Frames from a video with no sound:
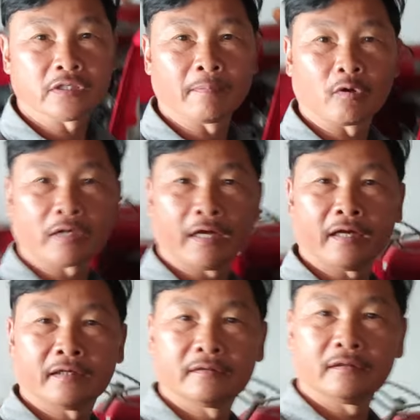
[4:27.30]

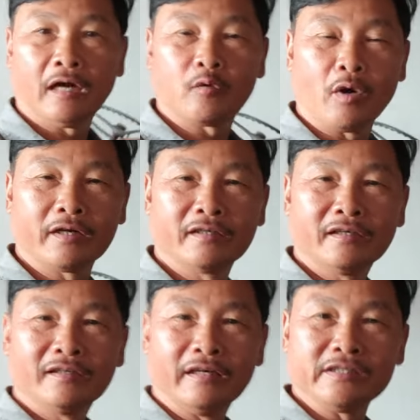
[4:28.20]
Sibora áo à, quên
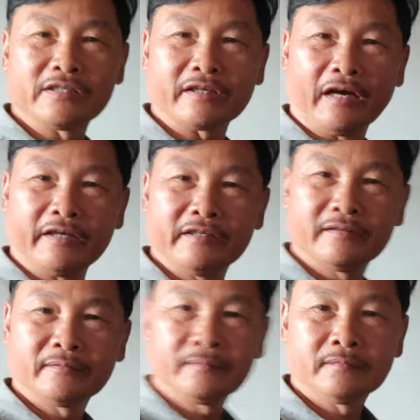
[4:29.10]
Isiki
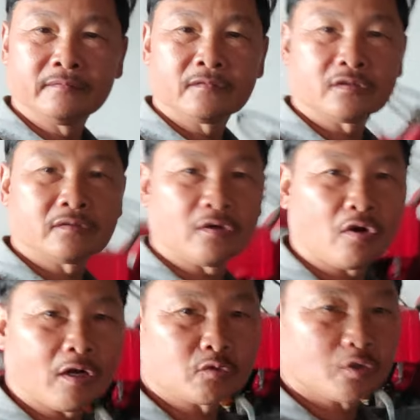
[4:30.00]
có